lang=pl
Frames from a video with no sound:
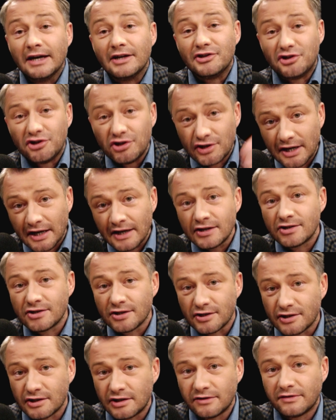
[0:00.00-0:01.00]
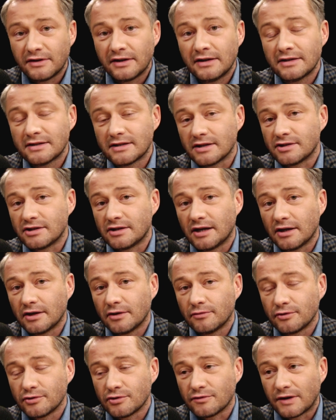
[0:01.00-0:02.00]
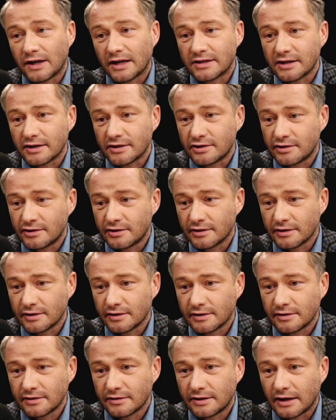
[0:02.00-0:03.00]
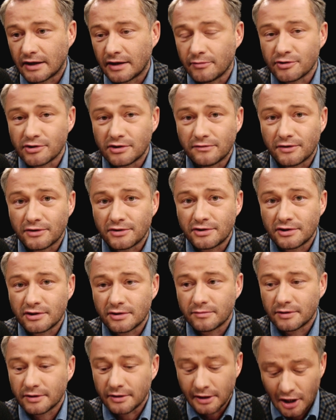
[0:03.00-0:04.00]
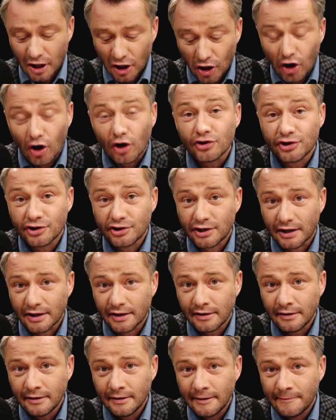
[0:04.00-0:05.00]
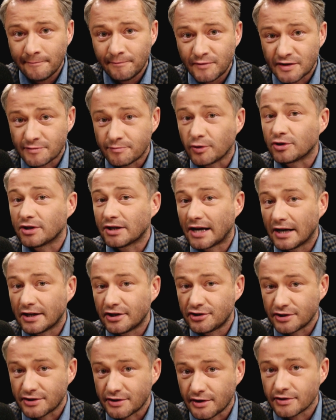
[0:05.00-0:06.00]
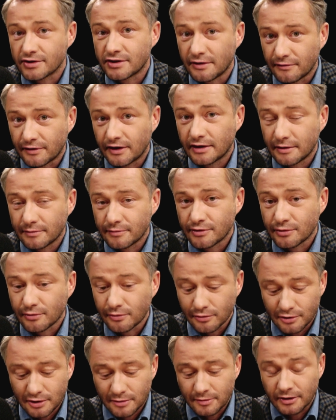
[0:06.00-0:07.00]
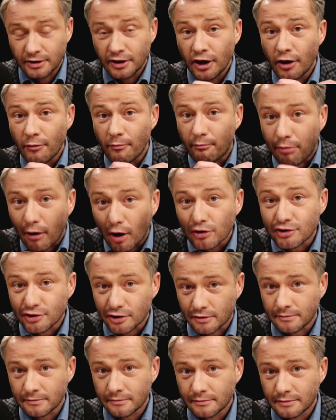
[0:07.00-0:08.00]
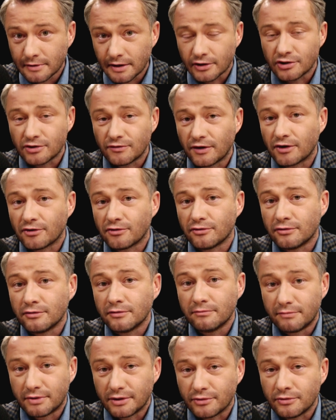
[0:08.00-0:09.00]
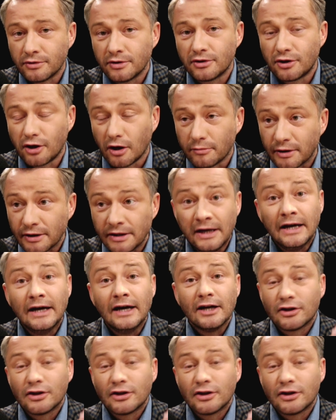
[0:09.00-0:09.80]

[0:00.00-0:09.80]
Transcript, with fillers: Dzisiaj szczęśliwie zaczynają już wracać e, takie możliwości, żeby goście spotykali się z hostem w jednym studiu, żeby poziom tego dźwięku był dobry.